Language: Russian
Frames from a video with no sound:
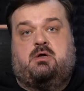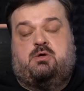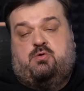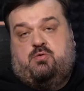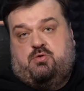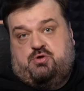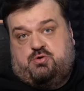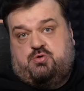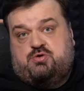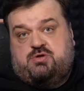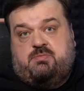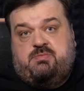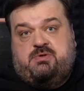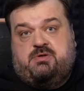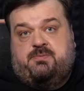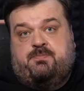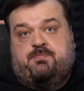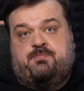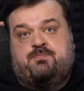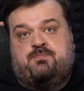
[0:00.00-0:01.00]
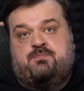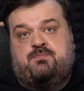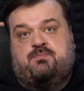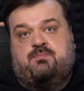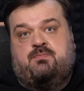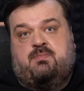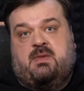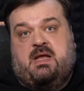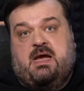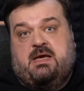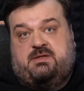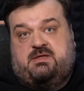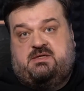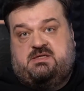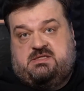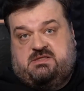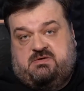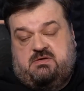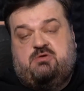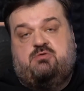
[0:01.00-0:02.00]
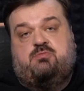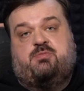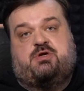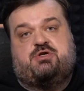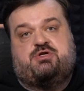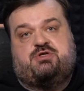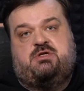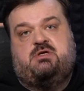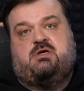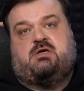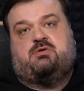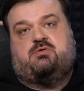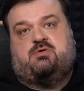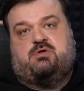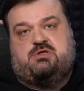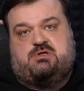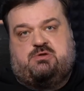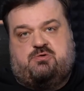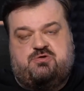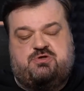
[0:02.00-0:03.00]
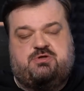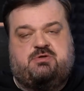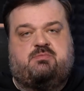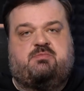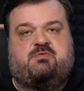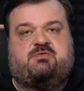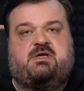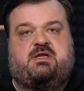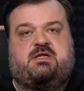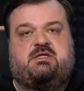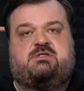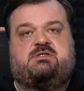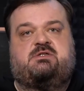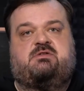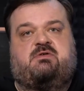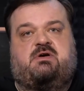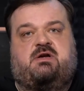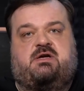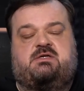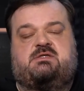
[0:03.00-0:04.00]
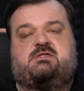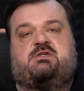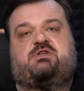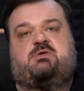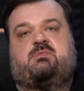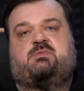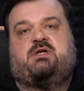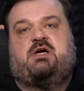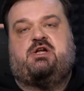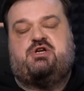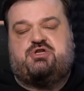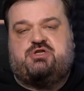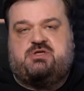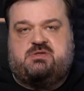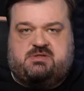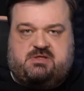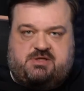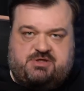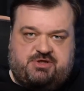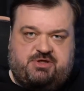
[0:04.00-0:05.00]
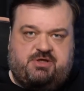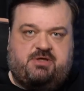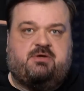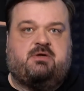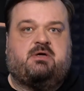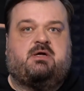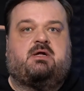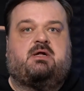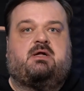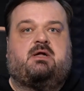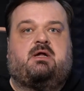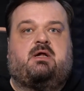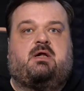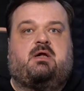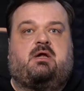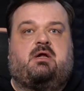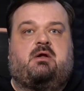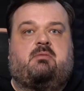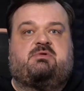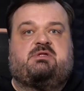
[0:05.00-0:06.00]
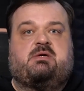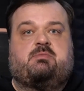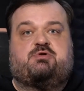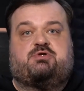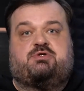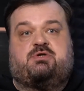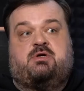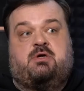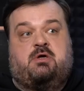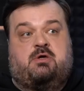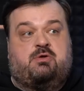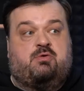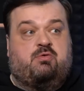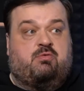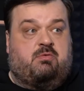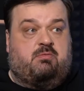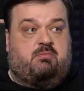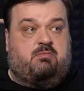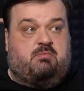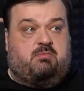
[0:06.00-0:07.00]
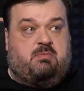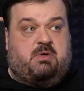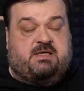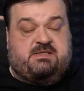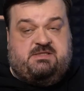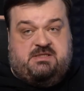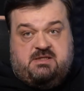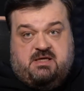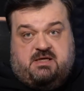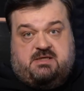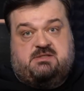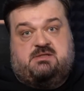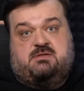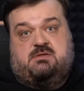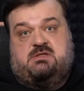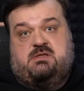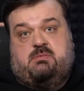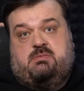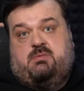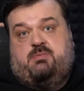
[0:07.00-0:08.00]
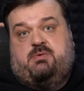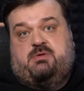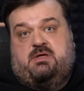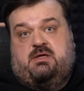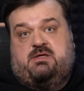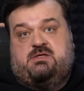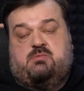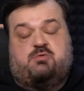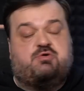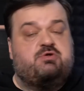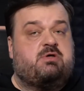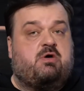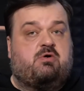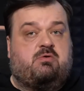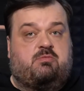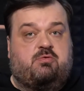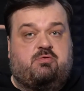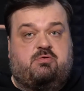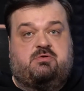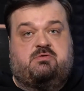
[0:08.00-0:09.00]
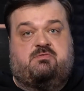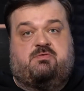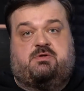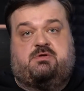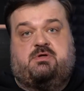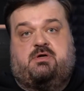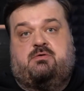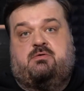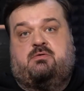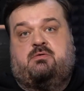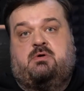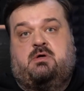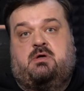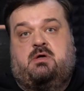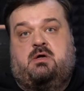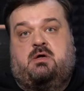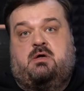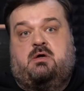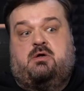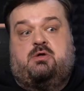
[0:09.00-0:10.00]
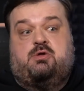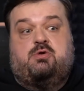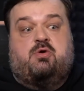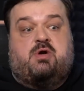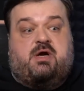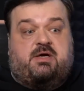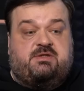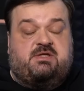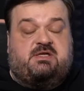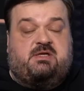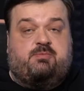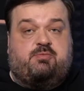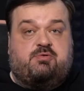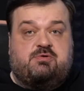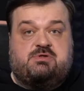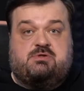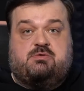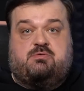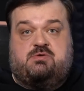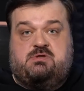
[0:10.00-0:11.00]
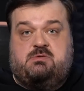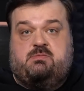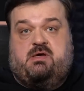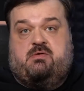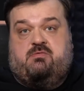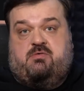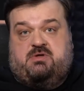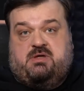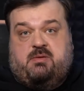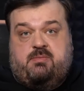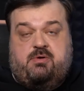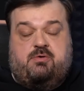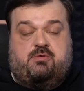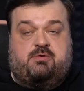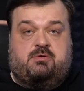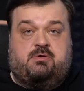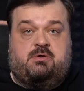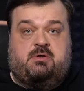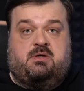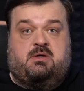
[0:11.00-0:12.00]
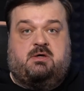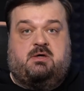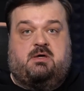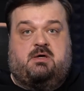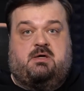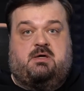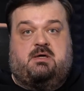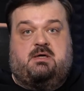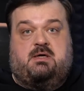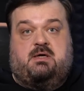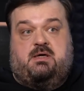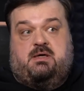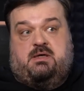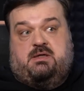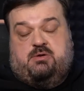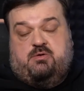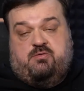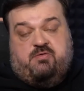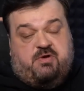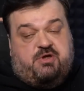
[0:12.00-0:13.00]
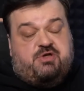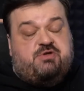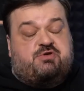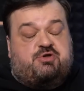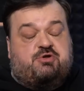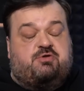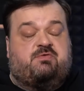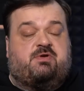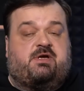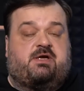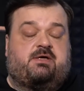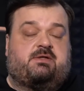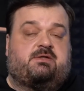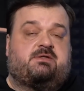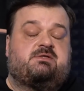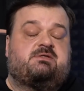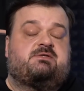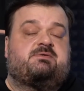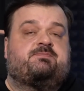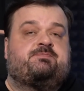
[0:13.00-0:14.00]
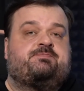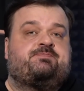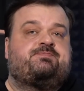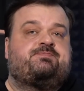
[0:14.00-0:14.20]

Но он же уже бил. Это действительно упражнение, которое сложно повторить два раза. И чем дальше, тем сложнее. Потому что, ну, один раз забить пенальти можно какому угодно вратарю. Но рано или поздно он тебя его отобьет. И ты увеличишь эту вероятность.